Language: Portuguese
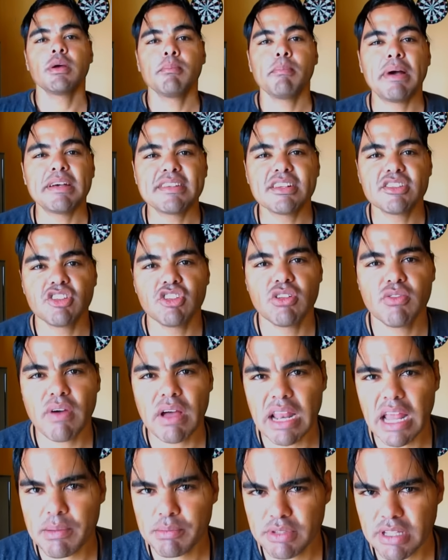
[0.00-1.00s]
Mas antes de
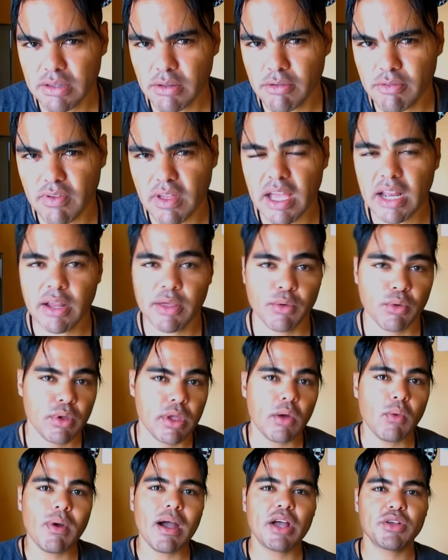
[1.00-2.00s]
falarmos da novela e o
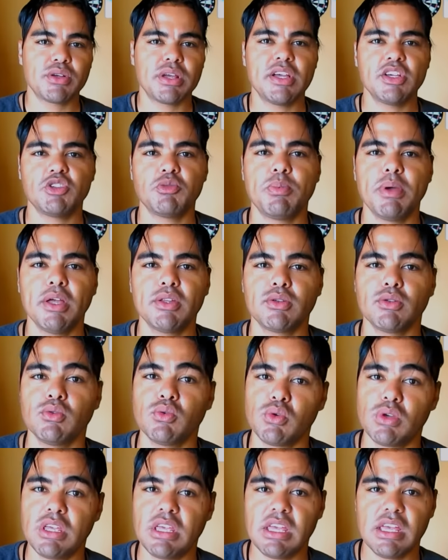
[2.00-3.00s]
que eu acho a respeito
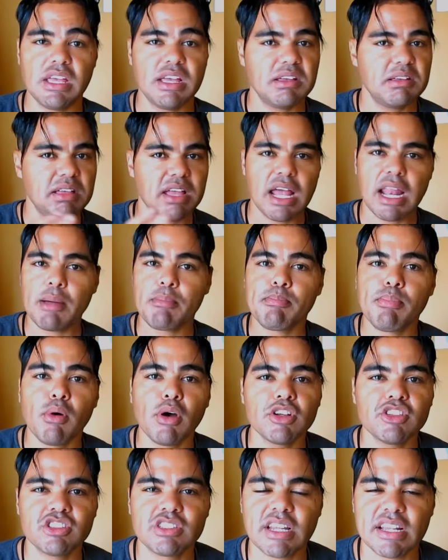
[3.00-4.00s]
do que ela
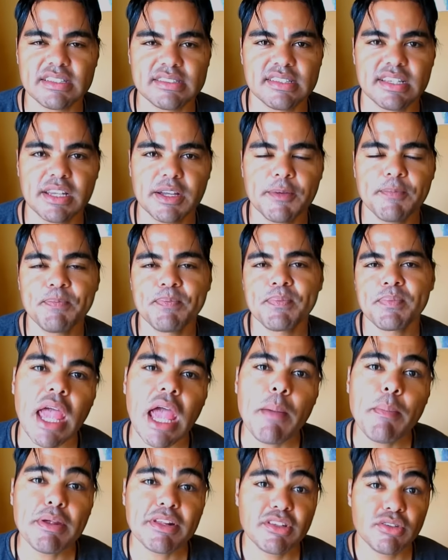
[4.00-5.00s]
pode trazer,
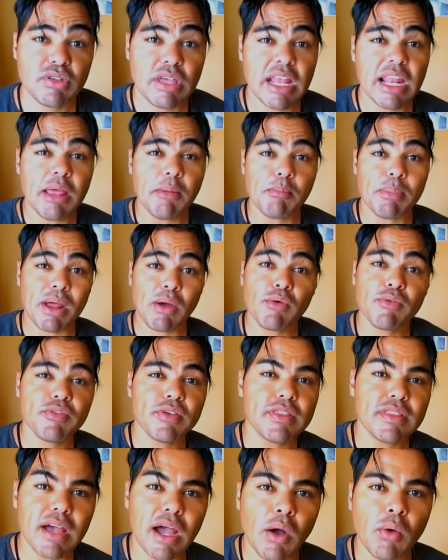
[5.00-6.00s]
é preciso relembrar o
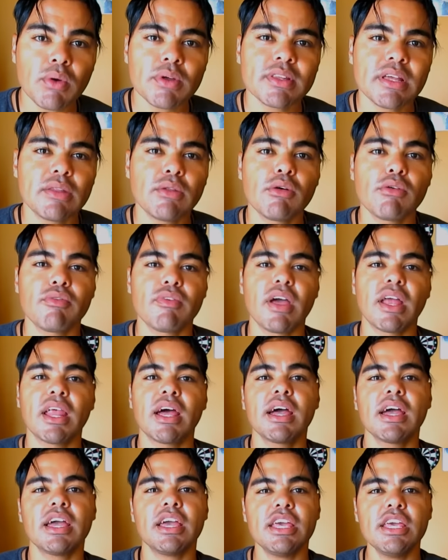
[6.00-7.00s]
final da
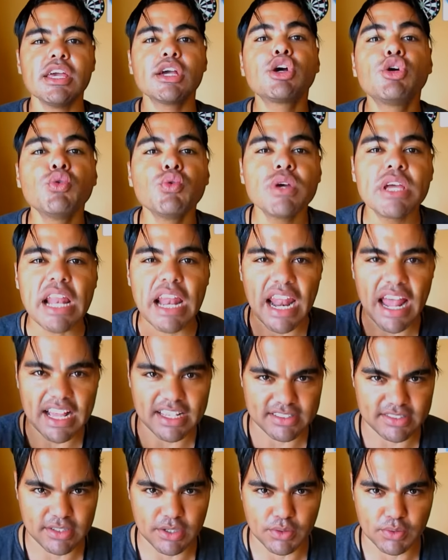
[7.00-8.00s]
novela Rico e
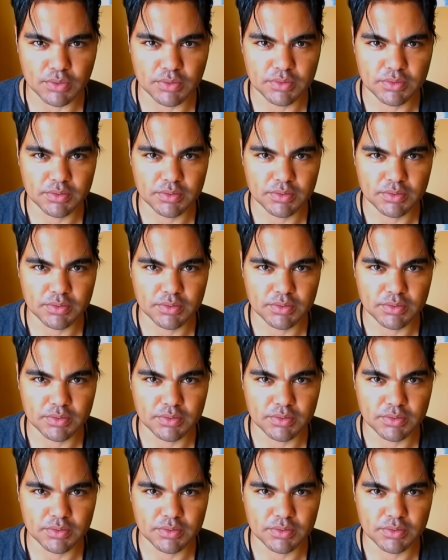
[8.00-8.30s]
Lázaro.